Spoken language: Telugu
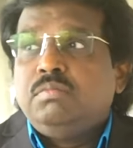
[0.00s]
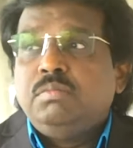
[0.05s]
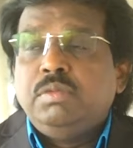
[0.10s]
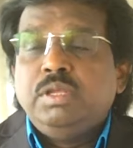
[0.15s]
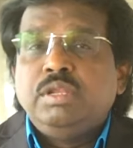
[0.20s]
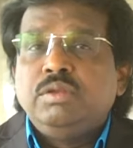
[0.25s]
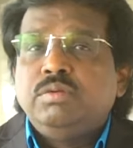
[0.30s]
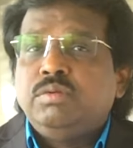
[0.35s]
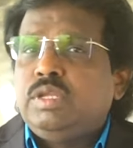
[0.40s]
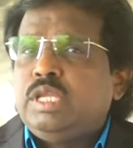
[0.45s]

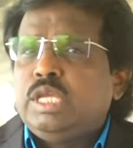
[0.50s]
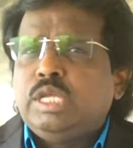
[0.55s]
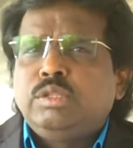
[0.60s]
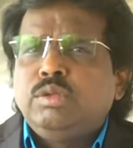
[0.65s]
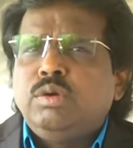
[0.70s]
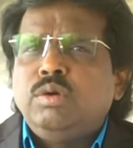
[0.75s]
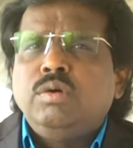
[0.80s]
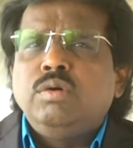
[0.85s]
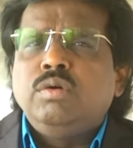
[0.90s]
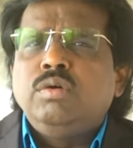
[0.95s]
మీరు
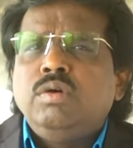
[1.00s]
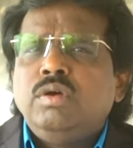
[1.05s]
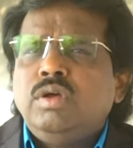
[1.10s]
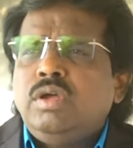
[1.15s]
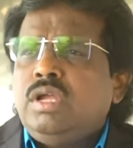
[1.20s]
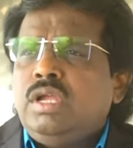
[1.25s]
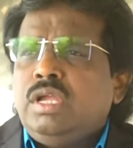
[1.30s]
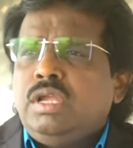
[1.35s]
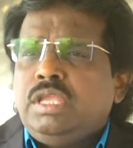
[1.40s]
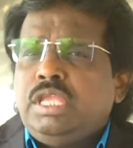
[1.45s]
ఏరోజు
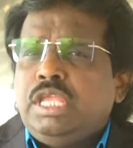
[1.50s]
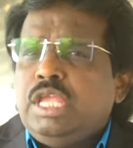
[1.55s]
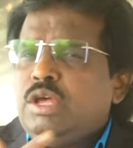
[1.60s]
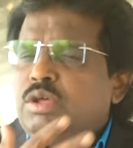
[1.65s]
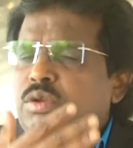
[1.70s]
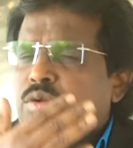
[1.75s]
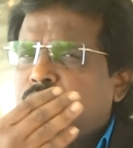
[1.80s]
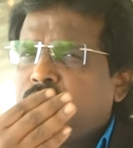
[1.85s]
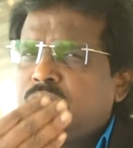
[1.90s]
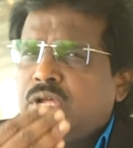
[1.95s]

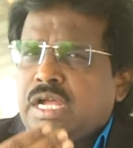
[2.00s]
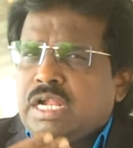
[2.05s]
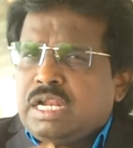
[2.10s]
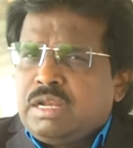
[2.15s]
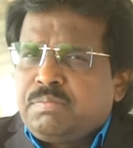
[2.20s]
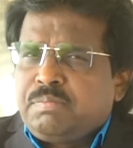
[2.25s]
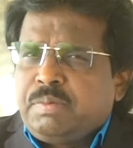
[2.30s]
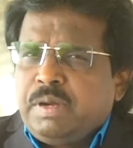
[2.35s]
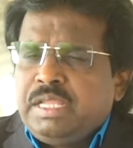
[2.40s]
ఏరోజు అక్కడ